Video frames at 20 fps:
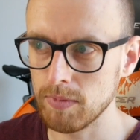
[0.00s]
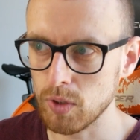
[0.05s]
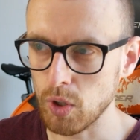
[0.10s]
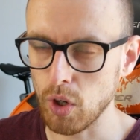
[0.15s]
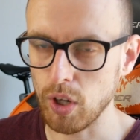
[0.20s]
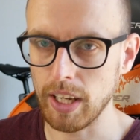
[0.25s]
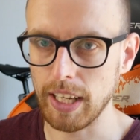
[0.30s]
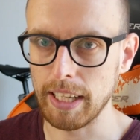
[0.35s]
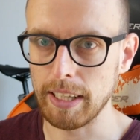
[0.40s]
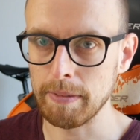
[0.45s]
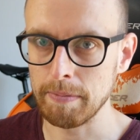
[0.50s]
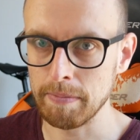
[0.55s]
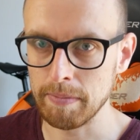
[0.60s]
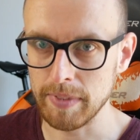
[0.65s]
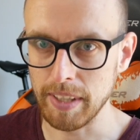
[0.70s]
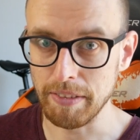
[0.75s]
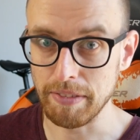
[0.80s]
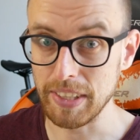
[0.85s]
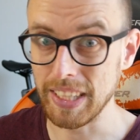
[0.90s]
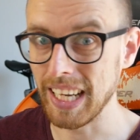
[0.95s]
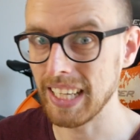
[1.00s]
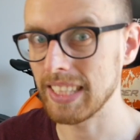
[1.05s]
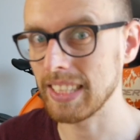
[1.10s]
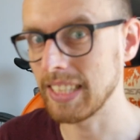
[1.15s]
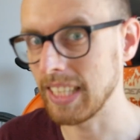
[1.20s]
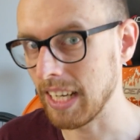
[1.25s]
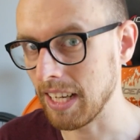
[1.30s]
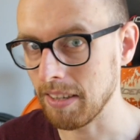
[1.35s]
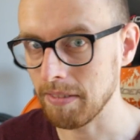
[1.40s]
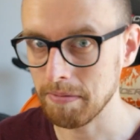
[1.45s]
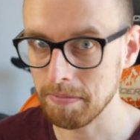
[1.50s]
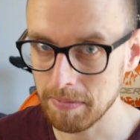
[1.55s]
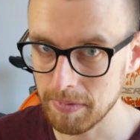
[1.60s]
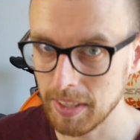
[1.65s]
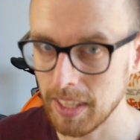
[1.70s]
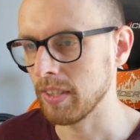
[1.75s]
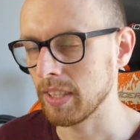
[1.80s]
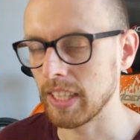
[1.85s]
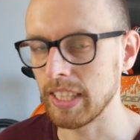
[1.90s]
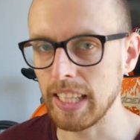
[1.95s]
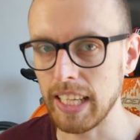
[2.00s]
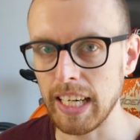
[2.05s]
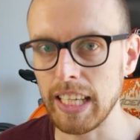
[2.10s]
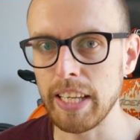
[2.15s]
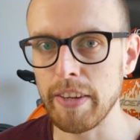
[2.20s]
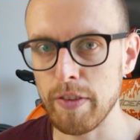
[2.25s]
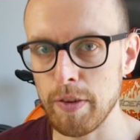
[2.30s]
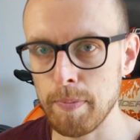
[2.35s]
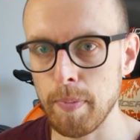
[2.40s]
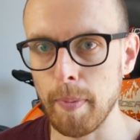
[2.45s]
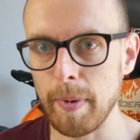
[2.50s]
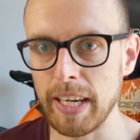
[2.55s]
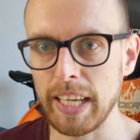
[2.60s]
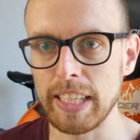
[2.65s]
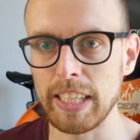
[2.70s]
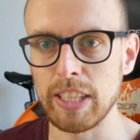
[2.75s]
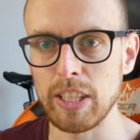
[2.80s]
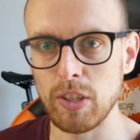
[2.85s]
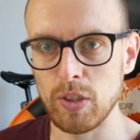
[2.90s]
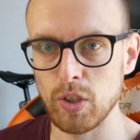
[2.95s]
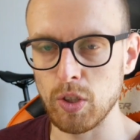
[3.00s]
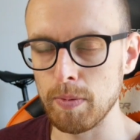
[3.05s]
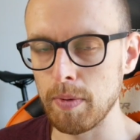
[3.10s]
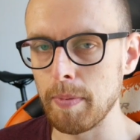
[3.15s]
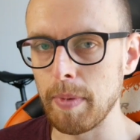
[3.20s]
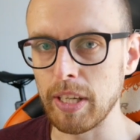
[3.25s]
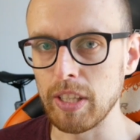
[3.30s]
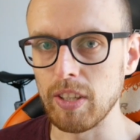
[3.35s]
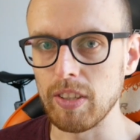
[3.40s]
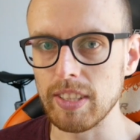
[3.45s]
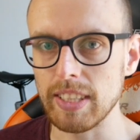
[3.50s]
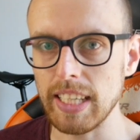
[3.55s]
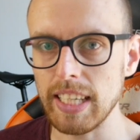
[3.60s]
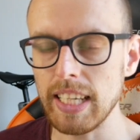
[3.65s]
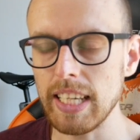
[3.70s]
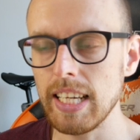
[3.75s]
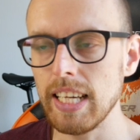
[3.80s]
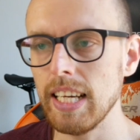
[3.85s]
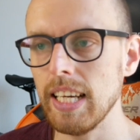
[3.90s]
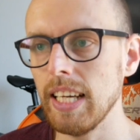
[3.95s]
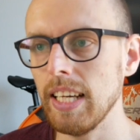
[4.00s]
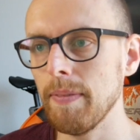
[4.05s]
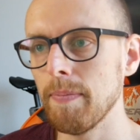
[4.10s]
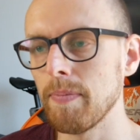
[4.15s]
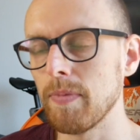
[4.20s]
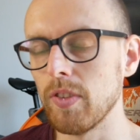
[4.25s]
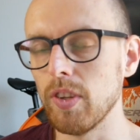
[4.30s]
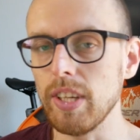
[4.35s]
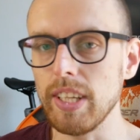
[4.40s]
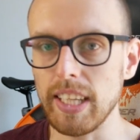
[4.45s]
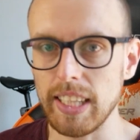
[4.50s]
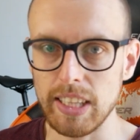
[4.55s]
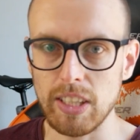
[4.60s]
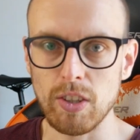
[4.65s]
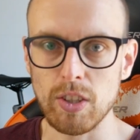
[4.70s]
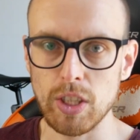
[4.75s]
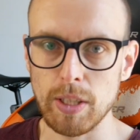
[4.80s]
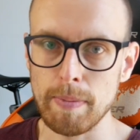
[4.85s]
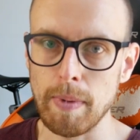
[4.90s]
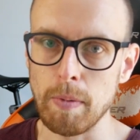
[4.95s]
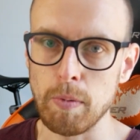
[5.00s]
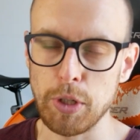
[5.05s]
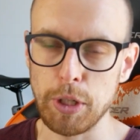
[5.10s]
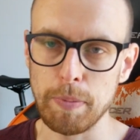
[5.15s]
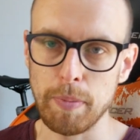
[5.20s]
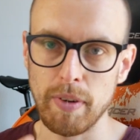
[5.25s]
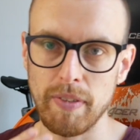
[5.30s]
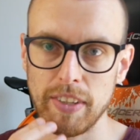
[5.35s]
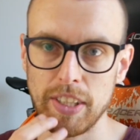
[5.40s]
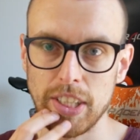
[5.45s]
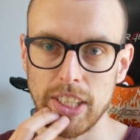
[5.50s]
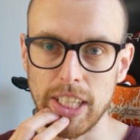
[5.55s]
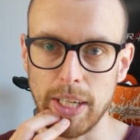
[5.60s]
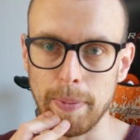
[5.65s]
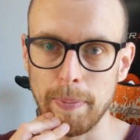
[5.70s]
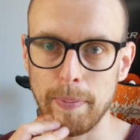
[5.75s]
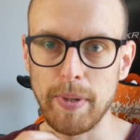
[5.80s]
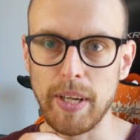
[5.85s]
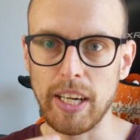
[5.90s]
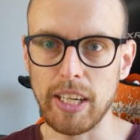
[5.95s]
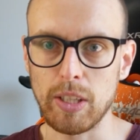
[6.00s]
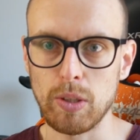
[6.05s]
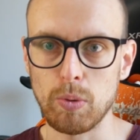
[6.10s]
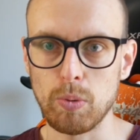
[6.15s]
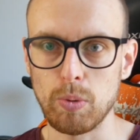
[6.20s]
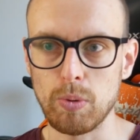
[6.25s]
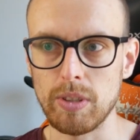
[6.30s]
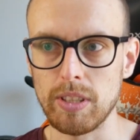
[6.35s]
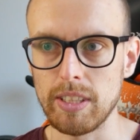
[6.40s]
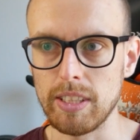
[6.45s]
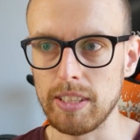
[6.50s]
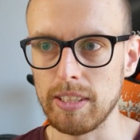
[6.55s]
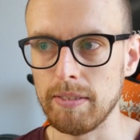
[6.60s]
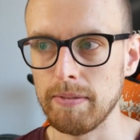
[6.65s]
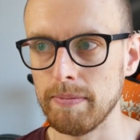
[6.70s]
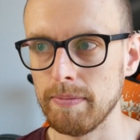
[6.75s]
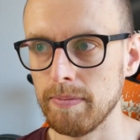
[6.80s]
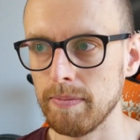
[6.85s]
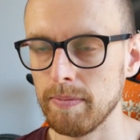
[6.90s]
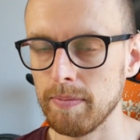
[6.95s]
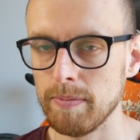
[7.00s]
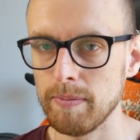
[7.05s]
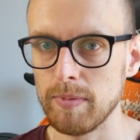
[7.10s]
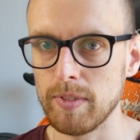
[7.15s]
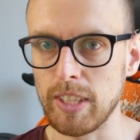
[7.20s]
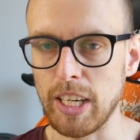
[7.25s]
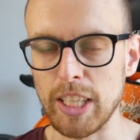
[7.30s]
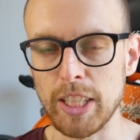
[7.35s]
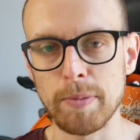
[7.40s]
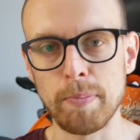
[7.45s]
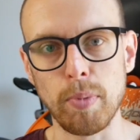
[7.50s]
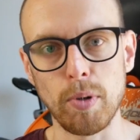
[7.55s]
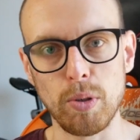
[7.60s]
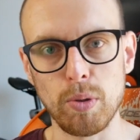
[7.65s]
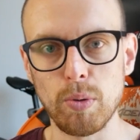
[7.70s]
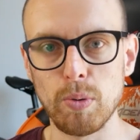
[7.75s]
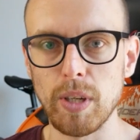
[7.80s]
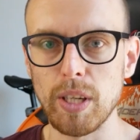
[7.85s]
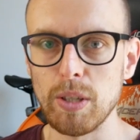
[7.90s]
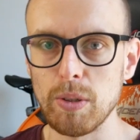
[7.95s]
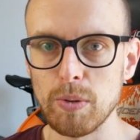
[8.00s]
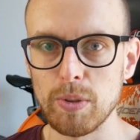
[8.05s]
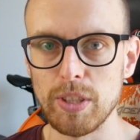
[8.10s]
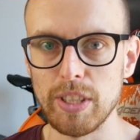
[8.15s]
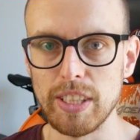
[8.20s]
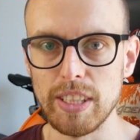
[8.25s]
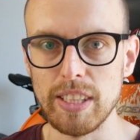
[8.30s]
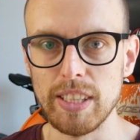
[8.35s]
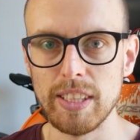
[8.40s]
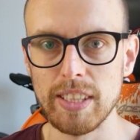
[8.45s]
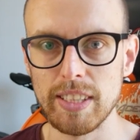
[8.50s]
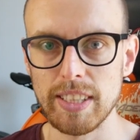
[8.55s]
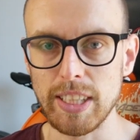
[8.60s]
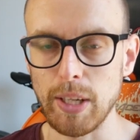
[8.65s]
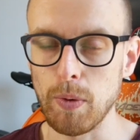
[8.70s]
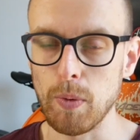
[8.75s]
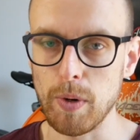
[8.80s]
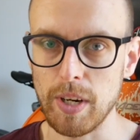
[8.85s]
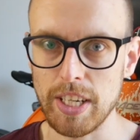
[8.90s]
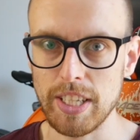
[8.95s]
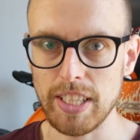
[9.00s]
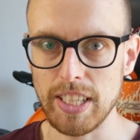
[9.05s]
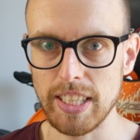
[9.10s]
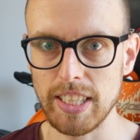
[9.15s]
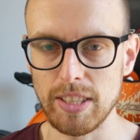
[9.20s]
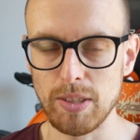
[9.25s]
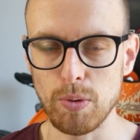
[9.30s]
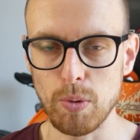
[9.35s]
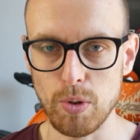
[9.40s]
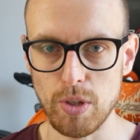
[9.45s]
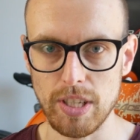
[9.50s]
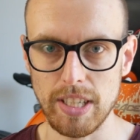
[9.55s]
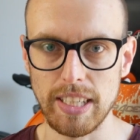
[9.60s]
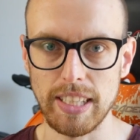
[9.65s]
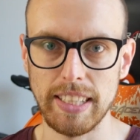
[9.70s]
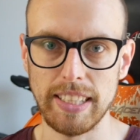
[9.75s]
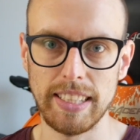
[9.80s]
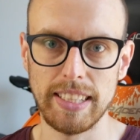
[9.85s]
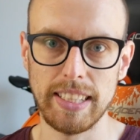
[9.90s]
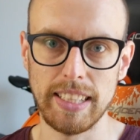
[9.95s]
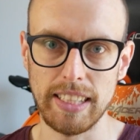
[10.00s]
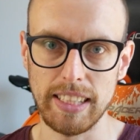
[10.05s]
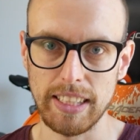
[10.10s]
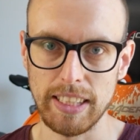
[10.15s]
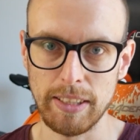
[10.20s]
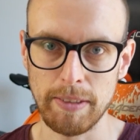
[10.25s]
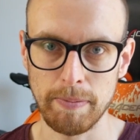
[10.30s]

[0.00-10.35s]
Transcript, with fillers: trochę nawigacja, generalnie wspomaganie tej osoby biegnącej. No i jedna osoba musi prowadzić kampera, który transportuje ludzi, całą resztę drużyny z